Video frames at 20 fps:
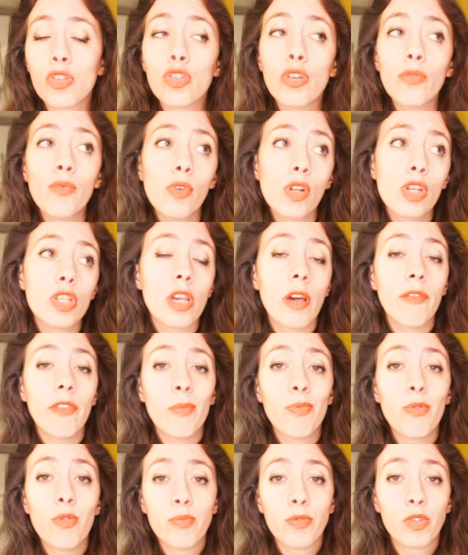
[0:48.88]
Si vous les
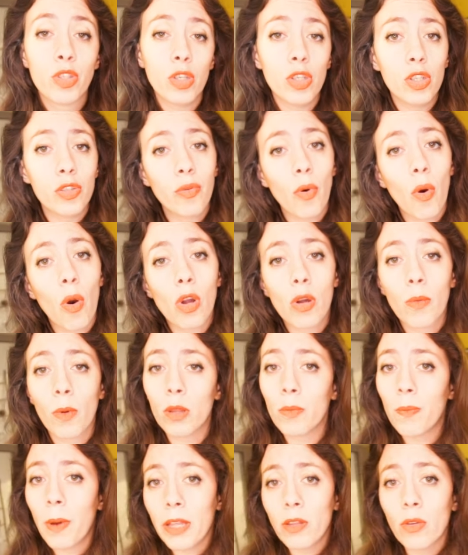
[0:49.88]
avez plus petits, je vous
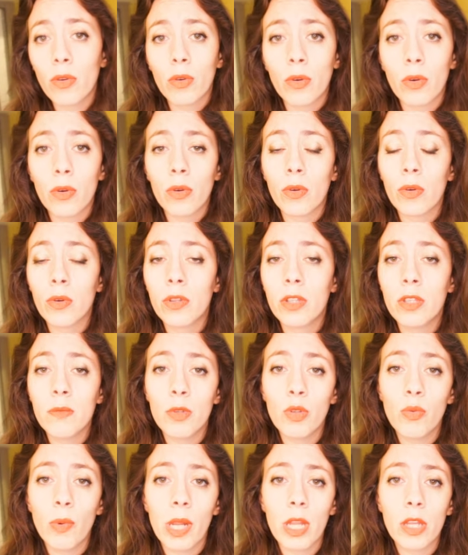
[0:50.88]
recommande pas de
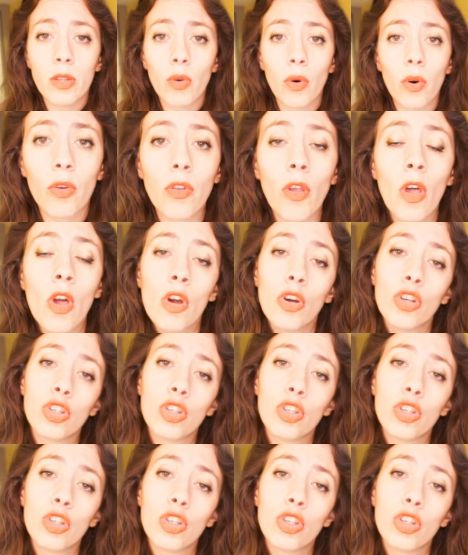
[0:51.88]
diminuer les doses.